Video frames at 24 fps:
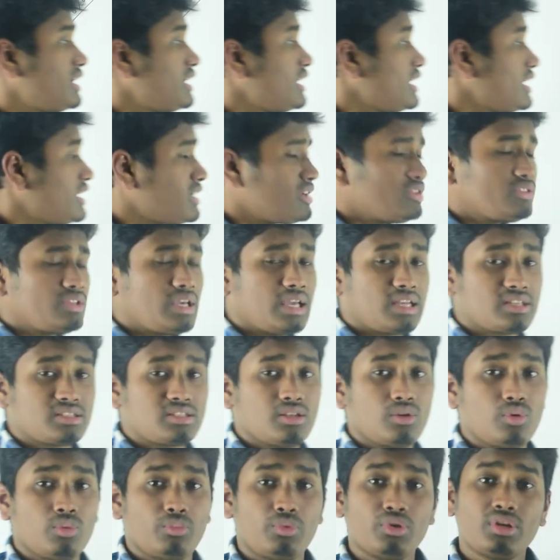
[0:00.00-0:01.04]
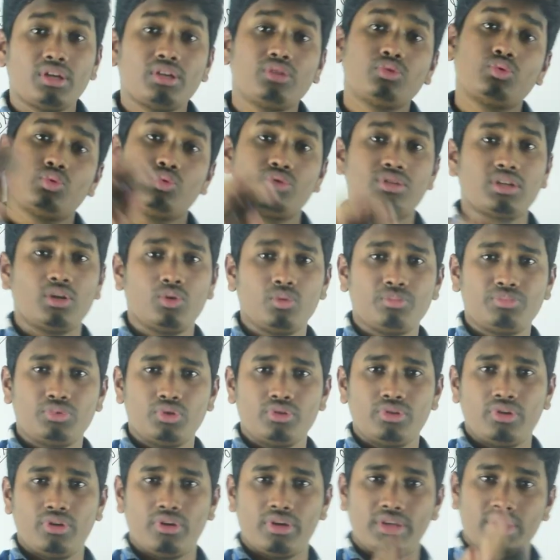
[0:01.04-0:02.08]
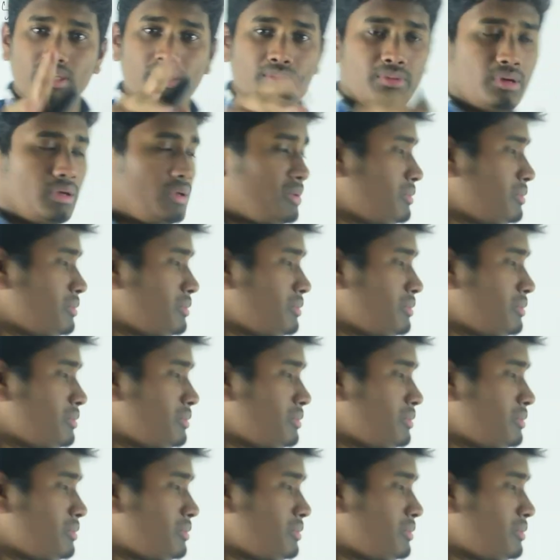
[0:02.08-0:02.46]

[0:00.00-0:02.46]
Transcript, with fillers: এখানে তো একটা লোক এখানে দুইটা লোক তৈরি হয় কিভাবে